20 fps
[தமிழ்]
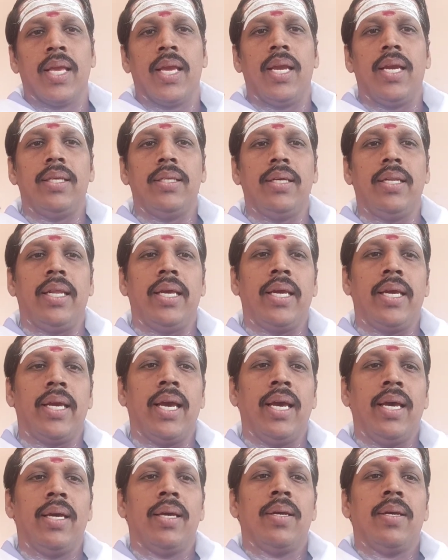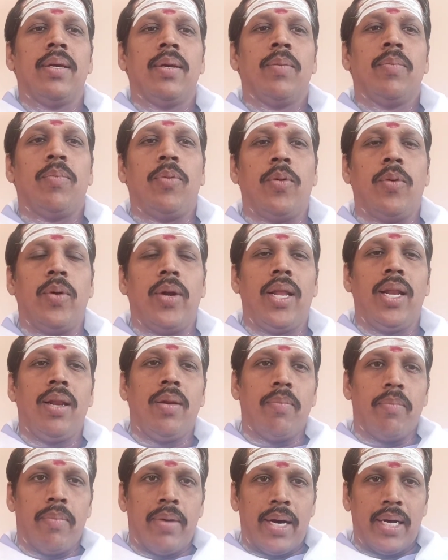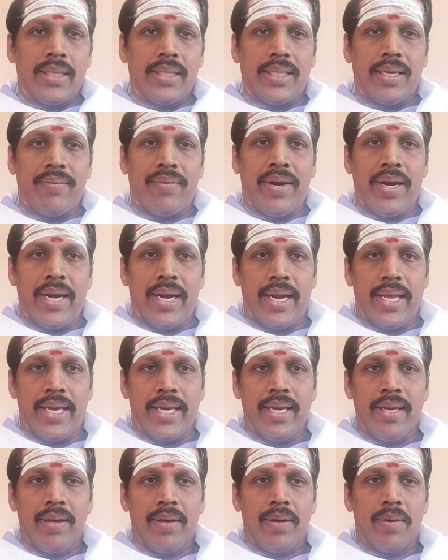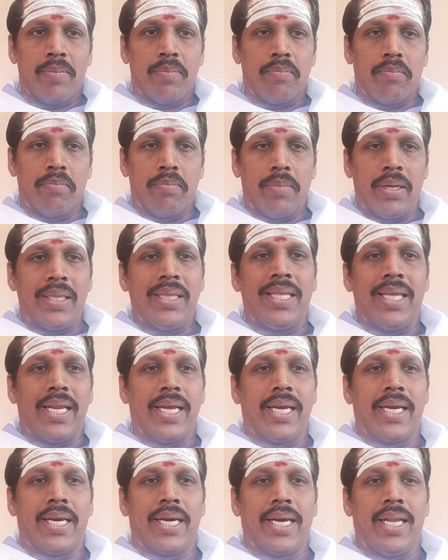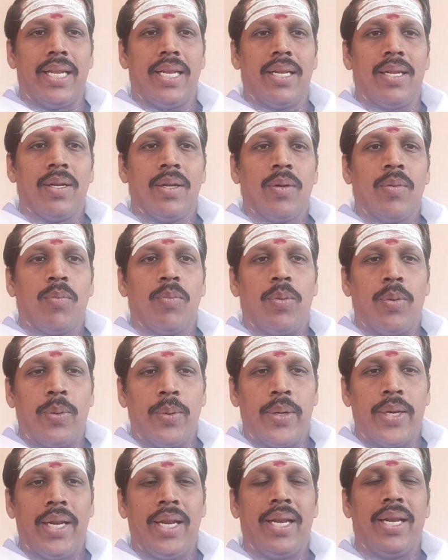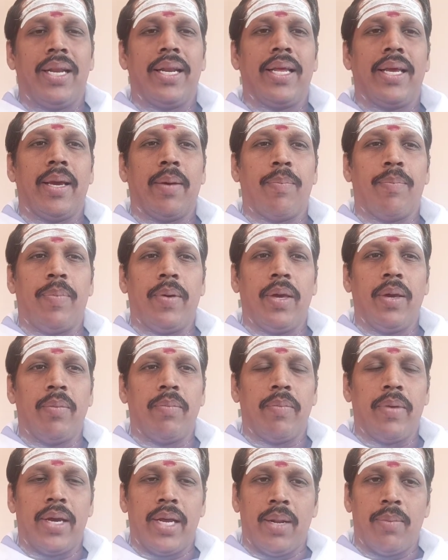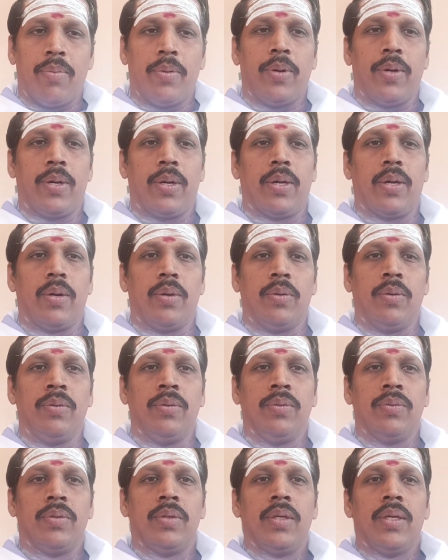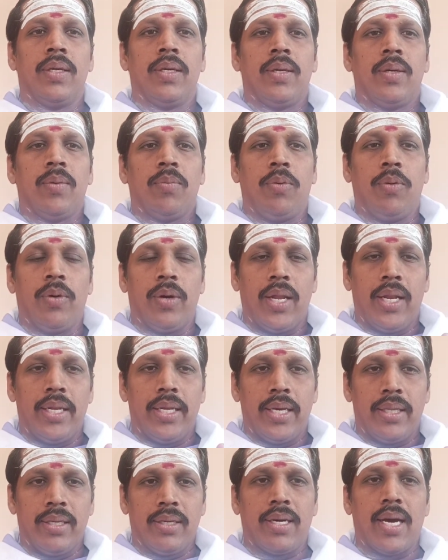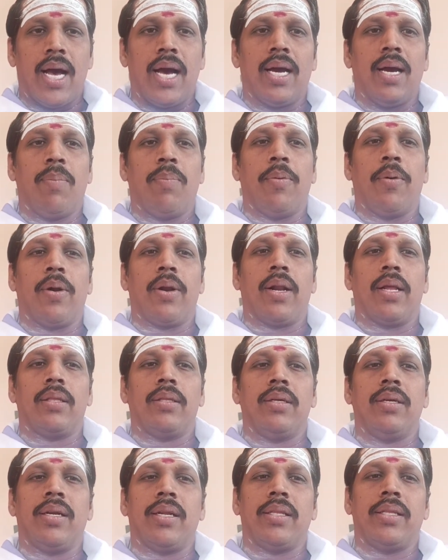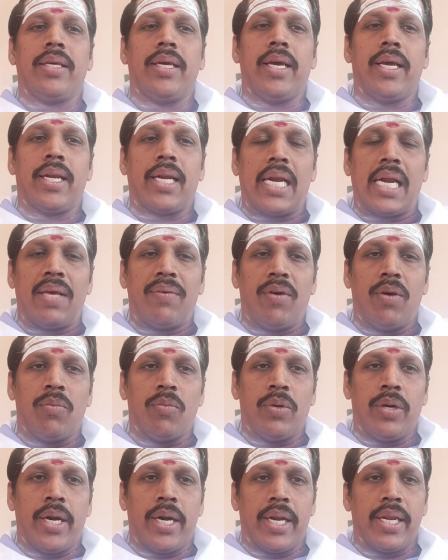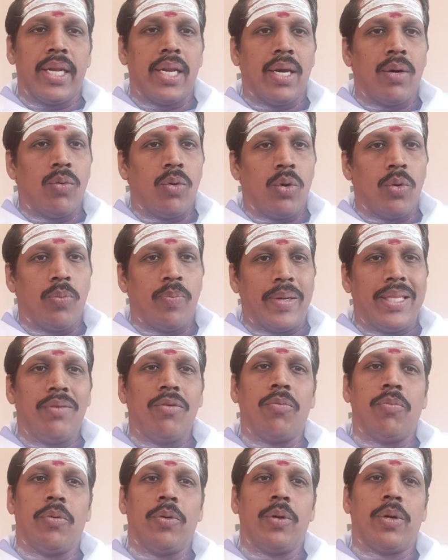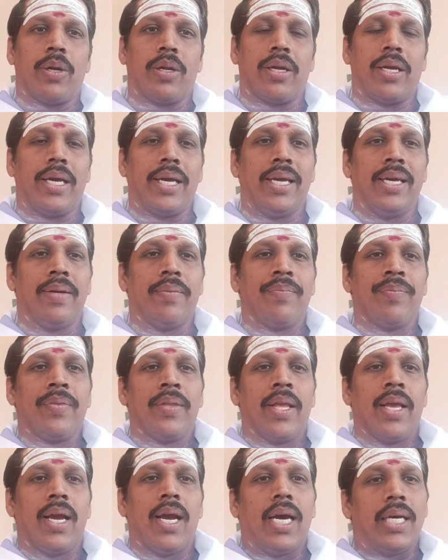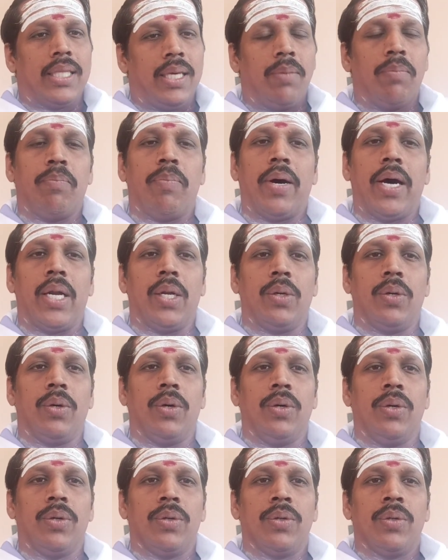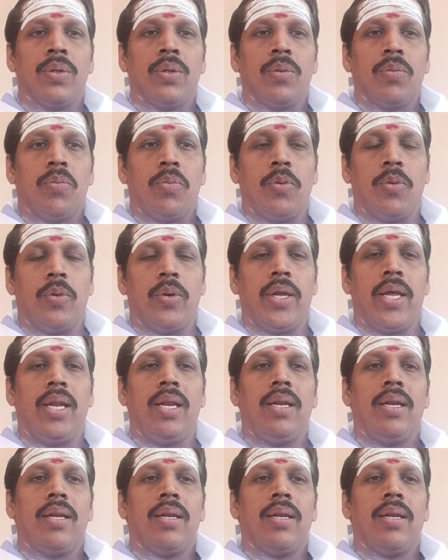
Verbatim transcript: இது நீங்கள் பூணல் மாற்ற வேண்டிய மந்திரங்கள் பூணல் எப்பையும் மேலே போட்டிருக்கணும் பூணல் எதுக்காக போடுறதுன்றது ஏற்கனவே முன்னாடி நான் ஒரு பதிவு போட்டிருக்கேன் அதையும் பாருங்கோ பூணல்